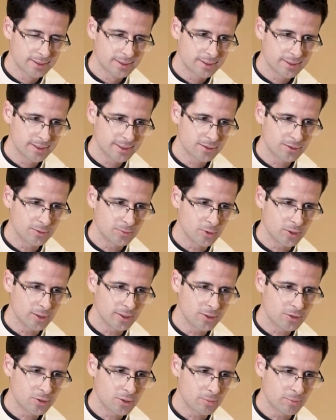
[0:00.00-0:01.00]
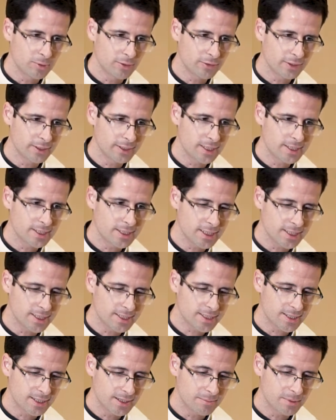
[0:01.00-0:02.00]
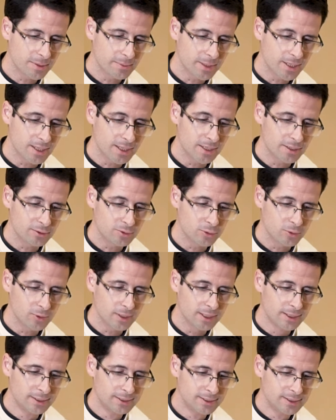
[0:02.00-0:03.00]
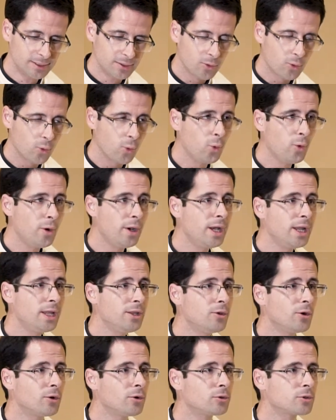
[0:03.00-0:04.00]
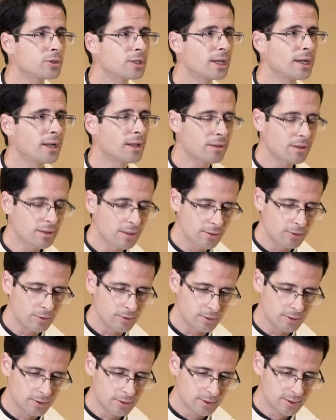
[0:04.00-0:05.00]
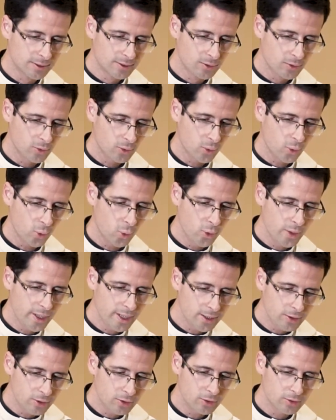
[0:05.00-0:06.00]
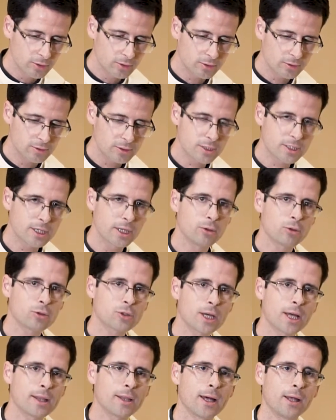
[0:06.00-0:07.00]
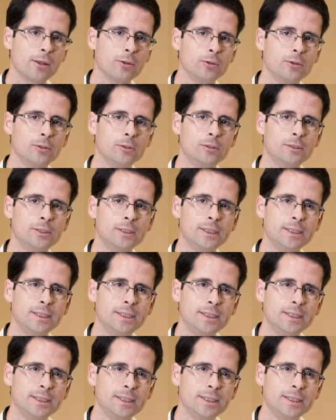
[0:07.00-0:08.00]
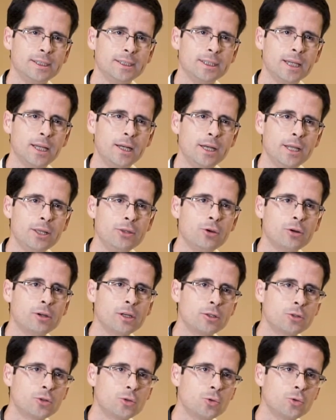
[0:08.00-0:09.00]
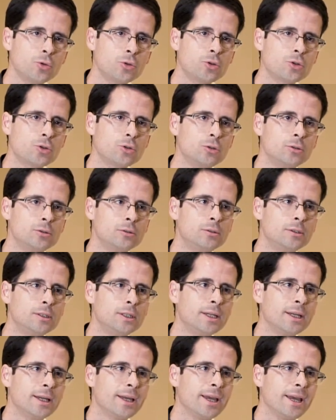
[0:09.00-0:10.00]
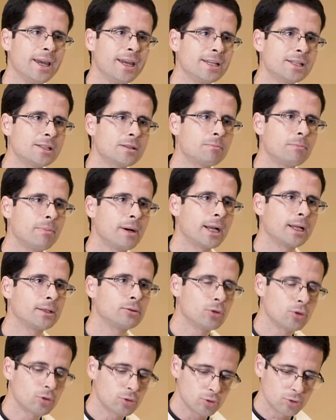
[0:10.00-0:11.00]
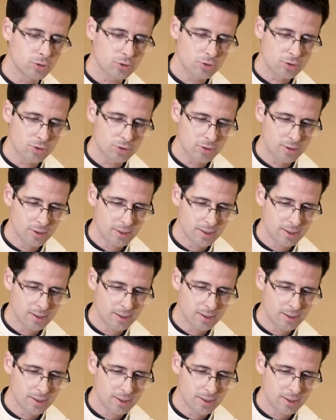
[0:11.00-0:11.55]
Eh, como ha dicho el profeta Isaías en la primera lectura, un niño nos ha nacido, un hijo se nos ha dado. Eh, y el niño Jesús es para todos,